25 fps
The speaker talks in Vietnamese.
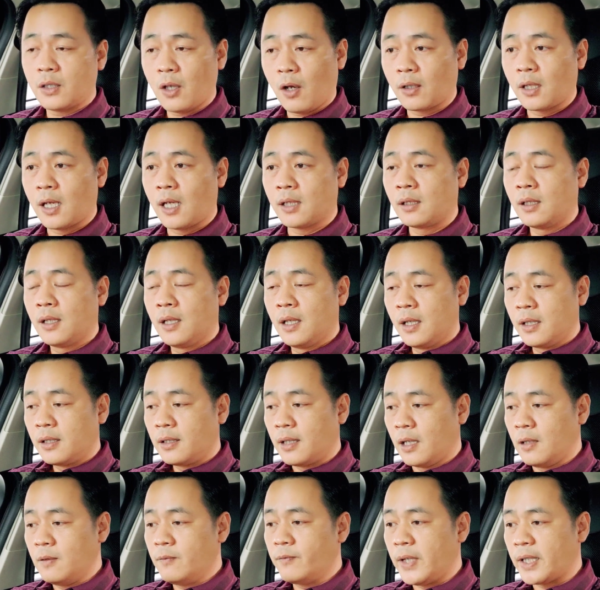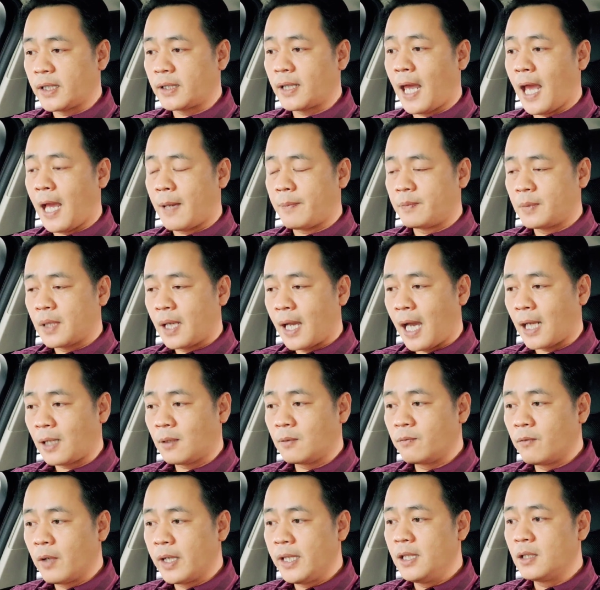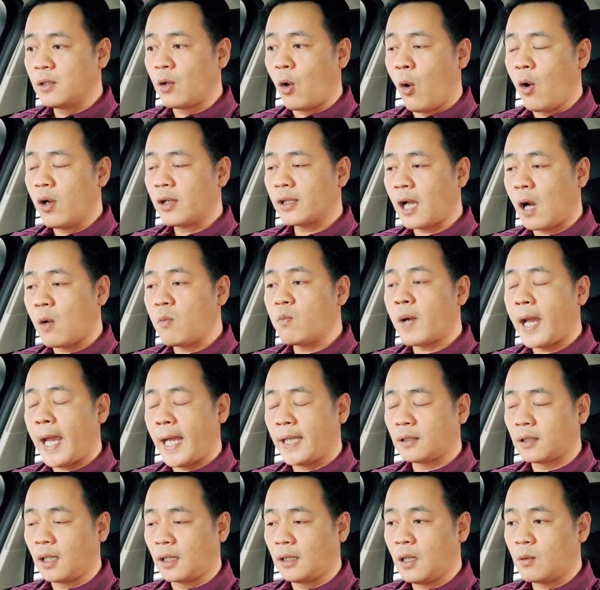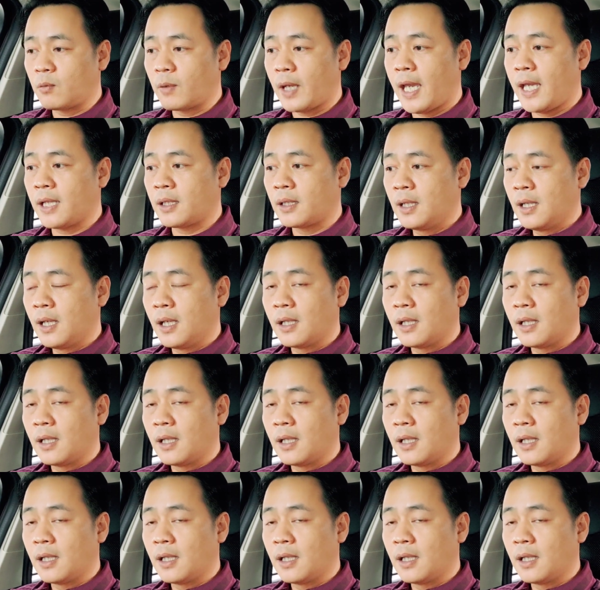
Cho nên những việc làm, hành vi của công an tỉnh Long An